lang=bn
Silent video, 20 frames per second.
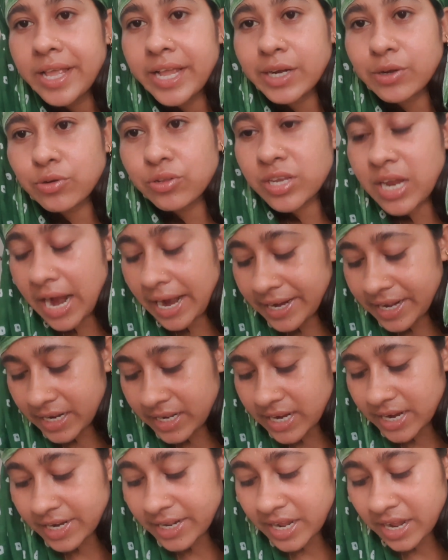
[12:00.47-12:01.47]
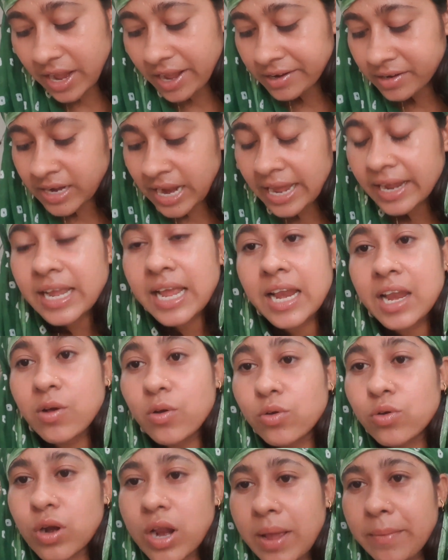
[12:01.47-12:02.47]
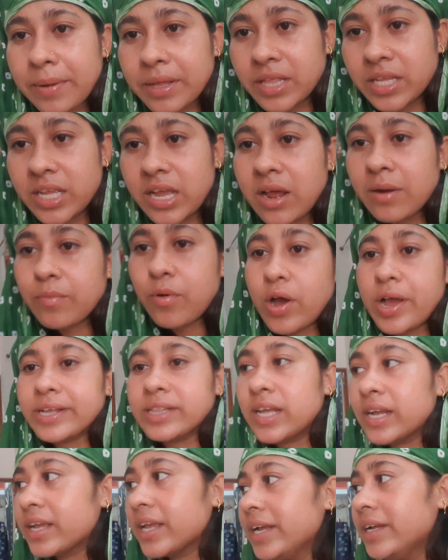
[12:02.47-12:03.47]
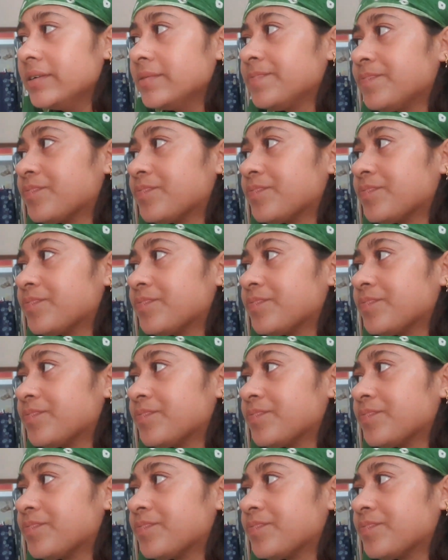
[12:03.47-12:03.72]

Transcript: একটু ছাড়িয়ে ছাড়িয়ে না খেলেও গোলায় বেঁধে যাওয়ার ভয় থাকে